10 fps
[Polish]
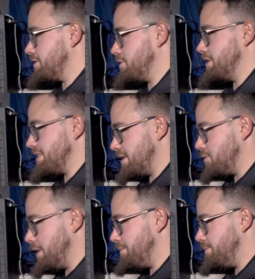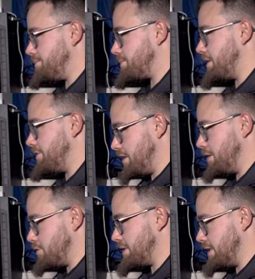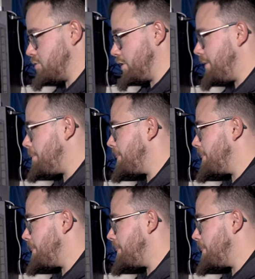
w się znajduje, w Ridleyu się znajduje.